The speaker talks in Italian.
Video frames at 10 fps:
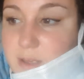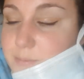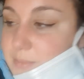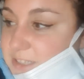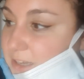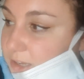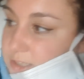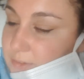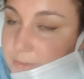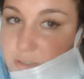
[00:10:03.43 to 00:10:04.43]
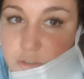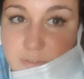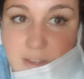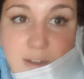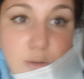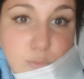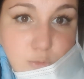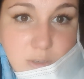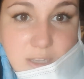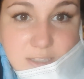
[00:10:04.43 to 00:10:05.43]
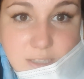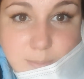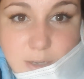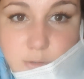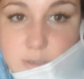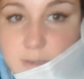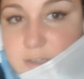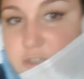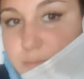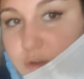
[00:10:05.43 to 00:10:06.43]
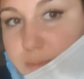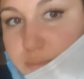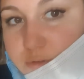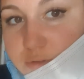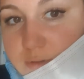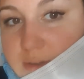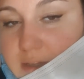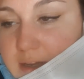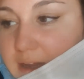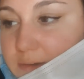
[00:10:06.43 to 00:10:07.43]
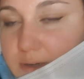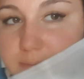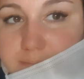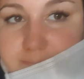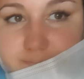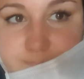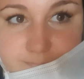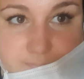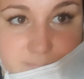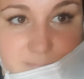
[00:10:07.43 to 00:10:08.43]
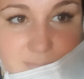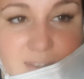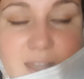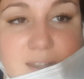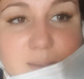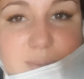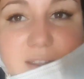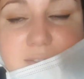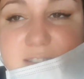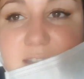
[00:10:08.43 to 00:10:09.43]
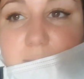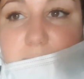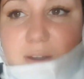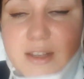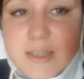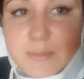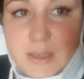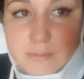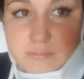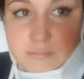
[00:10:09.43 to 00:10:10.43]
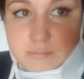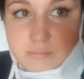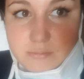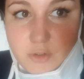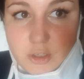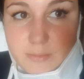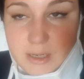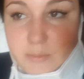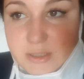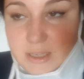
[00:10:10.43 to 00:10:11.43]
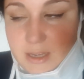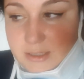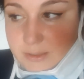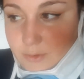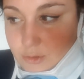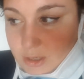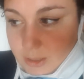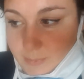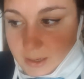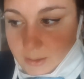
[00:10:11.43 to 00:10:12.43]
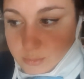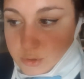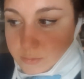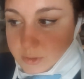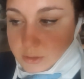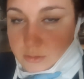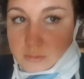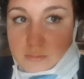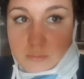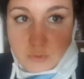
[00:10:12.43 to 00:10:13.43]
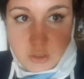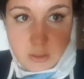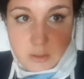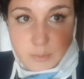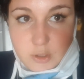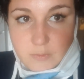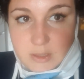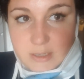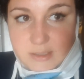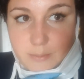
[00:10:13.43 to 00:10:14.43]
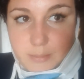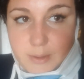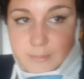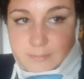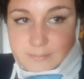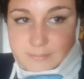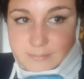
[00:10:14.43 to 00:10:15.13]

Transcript: Ma sai che cosa vi faccio fare? L'home tour di casa di mia nonna, dice il mio cappotto. Allora, anche perché questa è un po' casa mia. Voglio bene a questa casa, voglio che rimanga in questo video, così la potrò vedere sempre.